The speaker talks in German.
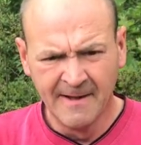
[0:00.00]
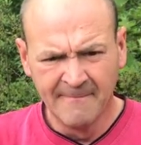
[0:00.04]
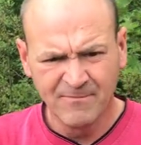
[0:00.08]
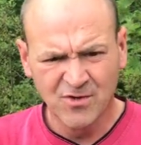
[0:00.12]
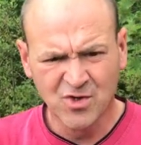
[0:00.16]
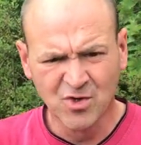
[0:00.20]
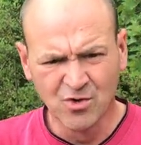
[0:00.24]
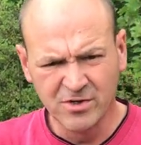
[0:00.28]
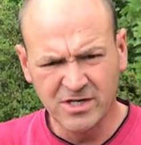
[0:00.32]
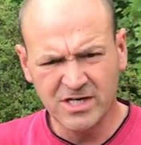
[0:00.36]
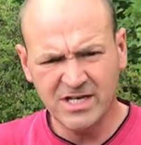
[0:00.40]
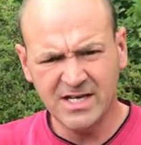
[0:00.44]

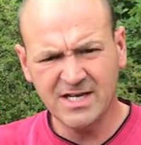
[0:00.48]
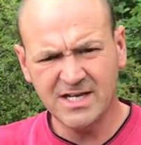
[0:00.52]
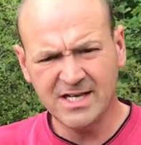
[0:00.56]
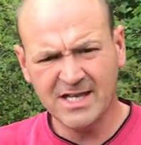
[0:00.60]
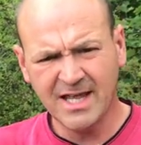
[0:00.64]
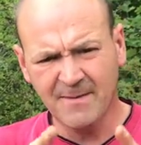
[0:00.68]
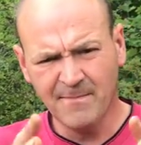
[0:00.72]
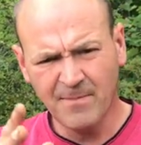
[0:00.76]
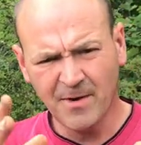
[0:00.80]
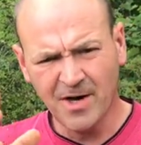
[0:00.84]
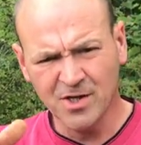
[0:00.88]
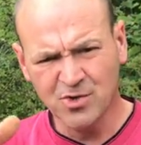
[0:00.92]
tun die die
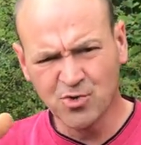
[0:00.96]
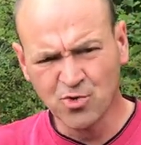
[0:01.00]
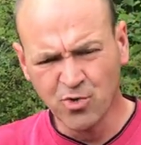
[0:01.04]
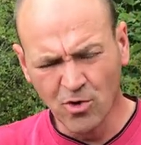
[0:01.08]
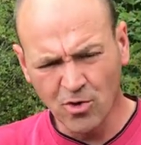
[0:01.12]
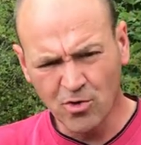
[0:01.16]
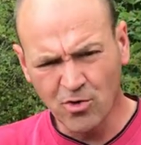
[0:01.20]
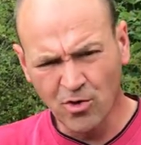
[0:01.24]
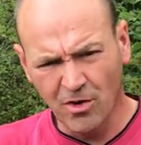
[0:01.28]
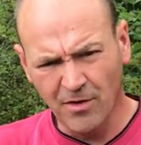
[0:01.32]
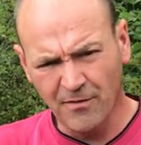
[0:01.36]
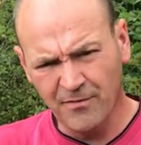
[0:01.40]

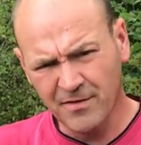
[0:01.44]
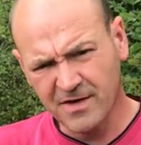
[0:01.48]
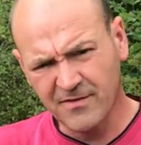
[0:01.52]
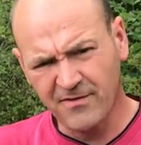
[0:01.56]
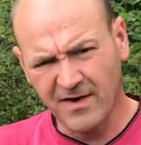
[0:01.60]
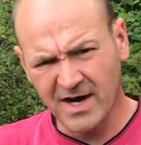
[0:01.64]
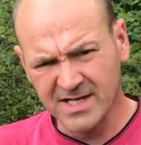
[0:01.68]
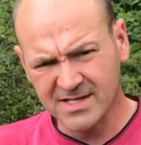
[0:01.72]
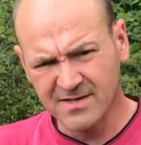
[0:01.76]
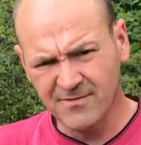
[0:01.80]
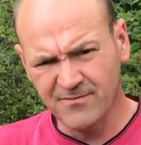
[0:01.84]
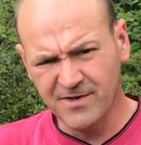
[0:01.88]
Temperaturkurve
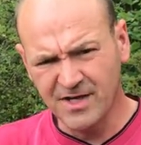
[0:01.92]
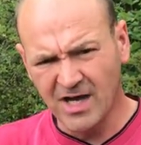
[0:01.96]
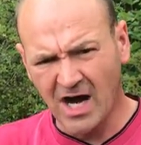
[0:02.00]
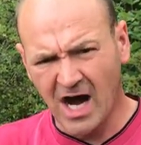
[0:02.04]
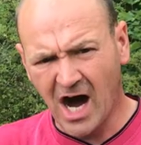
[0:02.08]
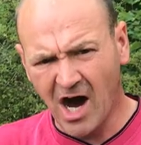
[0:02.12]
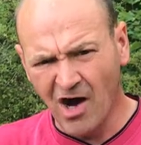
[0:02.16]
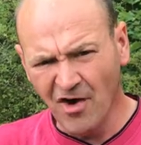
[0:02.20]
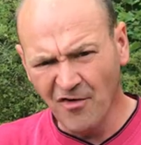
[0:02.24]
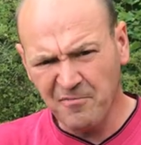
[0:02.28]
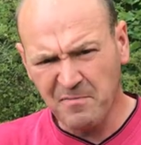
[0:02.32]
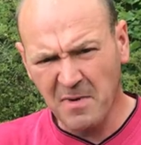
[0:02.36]
quasi wieder
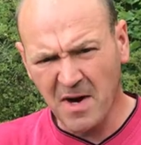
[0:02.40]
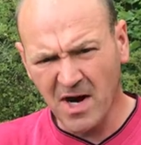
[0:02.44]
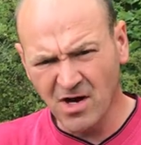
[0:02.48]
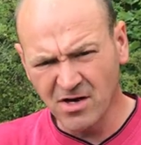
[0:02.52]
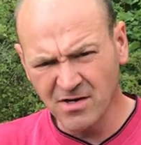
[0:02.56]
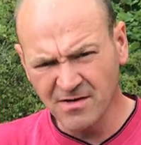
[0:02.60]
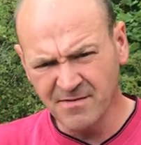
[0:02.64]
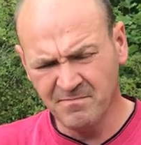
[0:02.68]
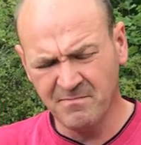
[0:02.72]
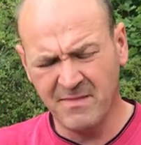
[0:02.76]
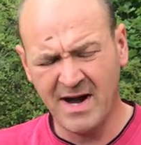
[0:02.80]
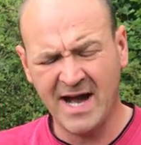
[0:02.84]

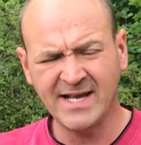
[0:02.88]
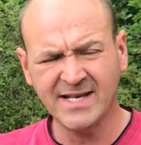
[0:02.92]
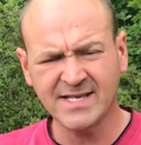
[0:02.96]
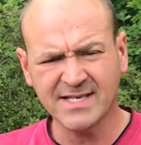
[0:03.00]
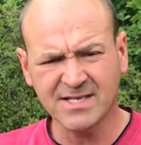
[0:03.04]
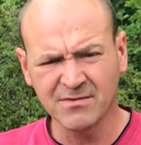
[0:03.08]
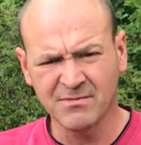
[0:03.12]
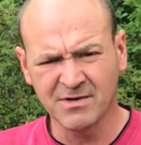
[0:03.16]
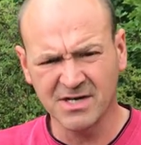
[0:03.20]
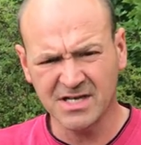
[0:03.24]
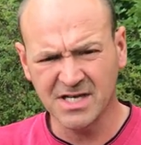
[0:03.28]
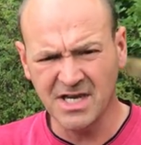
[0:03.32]
aufbauen, meist
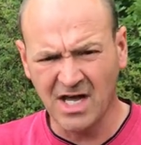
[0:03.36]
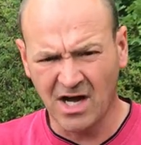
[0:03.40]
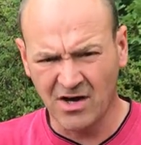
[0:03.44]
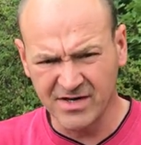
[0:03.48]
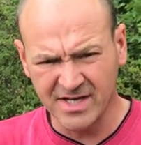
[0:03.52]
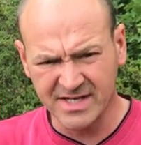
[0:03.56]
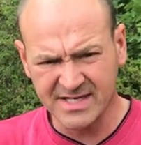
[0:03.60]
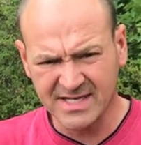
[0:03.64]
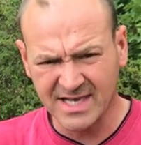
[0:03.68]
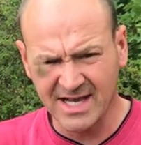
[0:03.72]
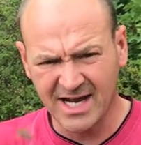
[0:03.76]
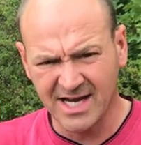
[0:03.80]
immer genau
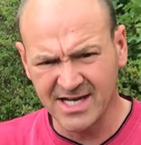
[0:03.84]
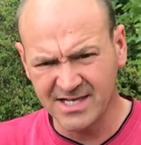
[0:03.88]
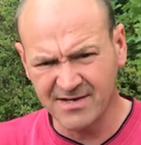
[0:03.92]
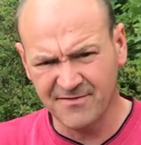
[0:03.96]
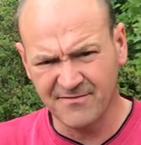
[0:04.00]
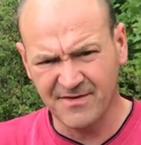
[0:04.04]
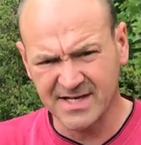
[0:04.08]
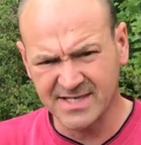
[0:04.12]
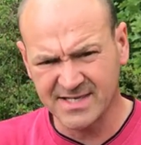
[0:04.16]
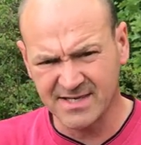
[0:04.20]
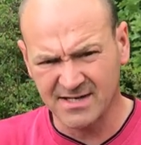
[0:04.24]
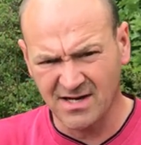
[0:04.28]
das gleiche,
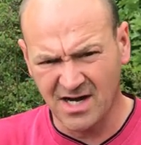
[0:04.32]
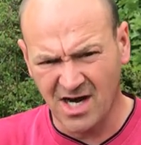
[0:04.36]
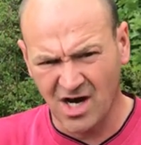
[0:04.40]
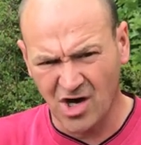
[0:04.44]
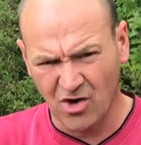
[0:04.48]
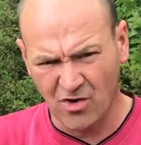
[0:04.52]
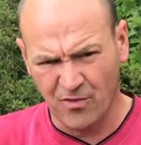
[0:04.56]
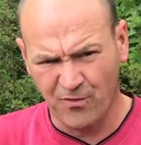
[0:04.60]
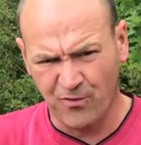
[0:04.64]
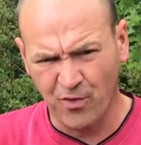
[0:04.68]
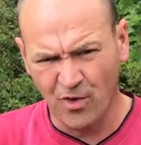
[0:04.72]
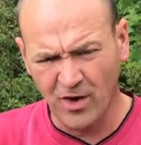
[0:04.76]
was sie
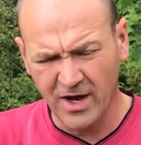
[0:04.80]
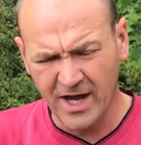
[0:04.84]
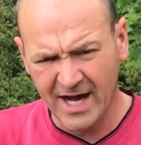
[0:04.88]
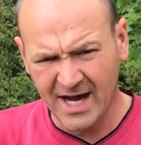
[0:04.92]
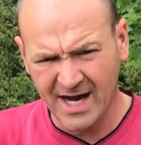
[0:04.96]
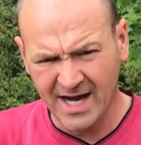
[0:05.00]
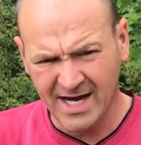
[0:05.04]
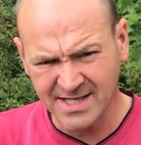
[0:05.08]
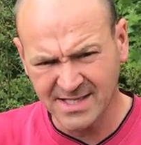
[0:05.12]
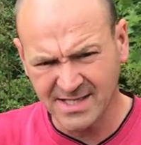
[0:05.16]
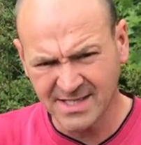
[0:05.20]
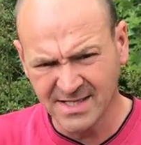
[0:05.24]
auch vorher
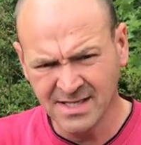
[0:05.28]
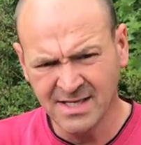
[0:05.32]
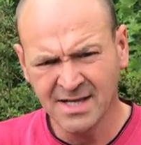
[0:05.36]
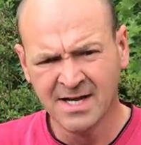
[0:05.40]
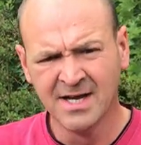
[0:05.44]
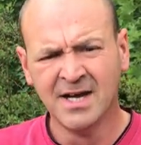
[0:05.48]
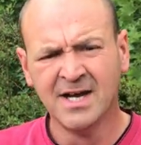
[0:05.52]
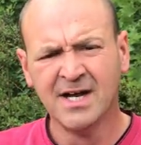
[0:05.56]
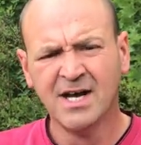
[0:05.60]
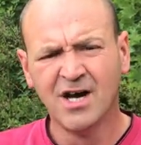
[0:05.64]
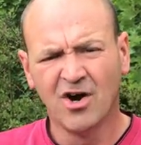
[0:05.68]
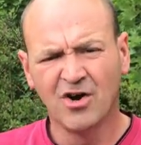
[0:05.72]
hatten
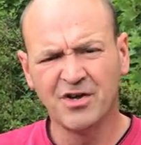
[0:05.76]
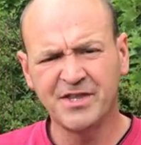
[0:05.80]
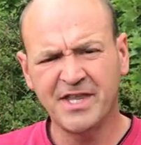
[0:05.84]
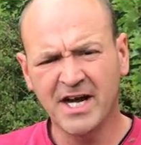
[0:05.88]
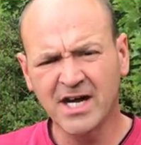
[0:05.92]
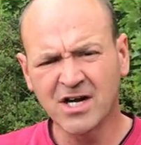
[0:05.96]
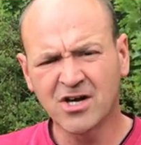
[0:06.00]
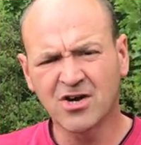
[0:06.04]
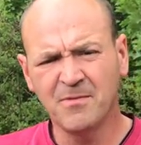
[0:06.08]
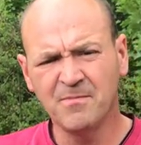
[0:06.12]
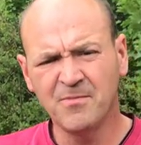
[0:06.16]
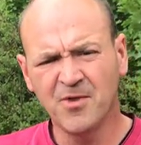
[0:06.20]
und
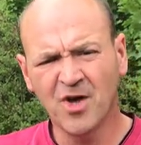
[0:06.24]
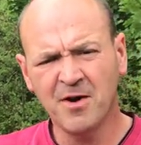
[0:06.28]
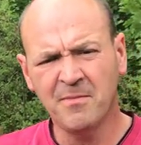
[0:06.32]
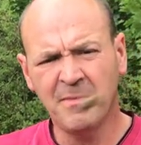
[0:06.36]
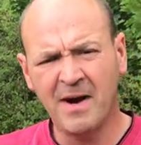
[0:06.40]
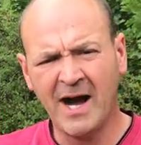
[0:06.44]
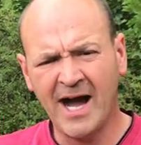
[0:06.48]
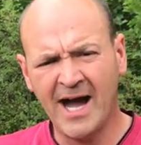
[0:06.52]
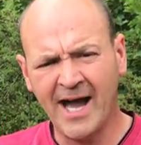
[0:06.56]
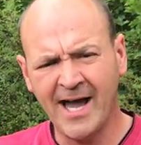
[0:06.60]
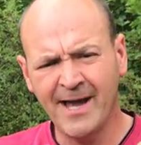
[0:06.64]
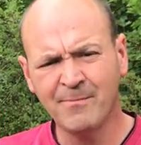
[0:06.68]
dann kommt
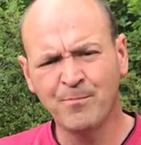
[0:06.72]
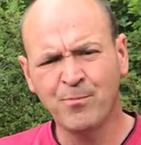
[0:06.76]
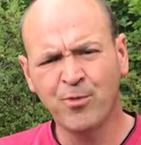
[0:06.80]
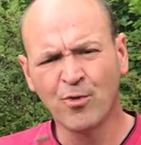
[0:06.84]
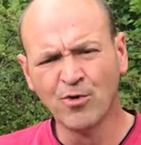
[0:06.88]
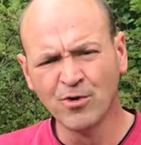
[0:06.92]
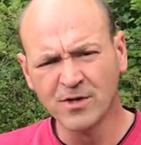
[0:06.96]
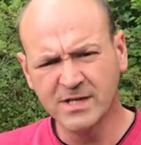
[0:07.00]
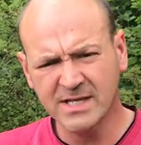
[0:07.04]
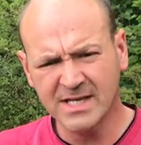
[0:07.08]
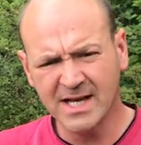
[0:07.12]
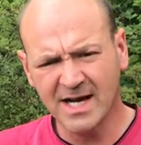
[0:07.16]
nochmal ein
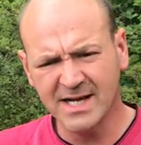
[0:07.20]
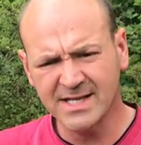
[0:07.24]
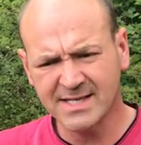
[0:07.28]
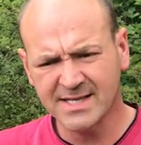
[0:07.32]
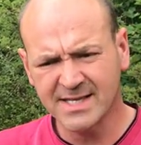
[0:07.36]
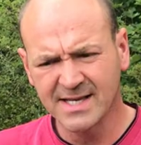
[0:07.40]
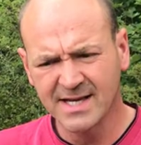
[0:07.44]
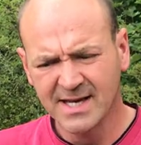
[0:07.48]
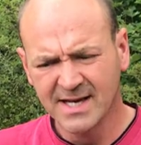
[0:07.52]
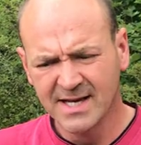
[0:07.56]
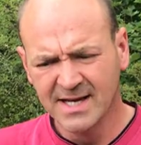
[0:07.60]
Brutsatz,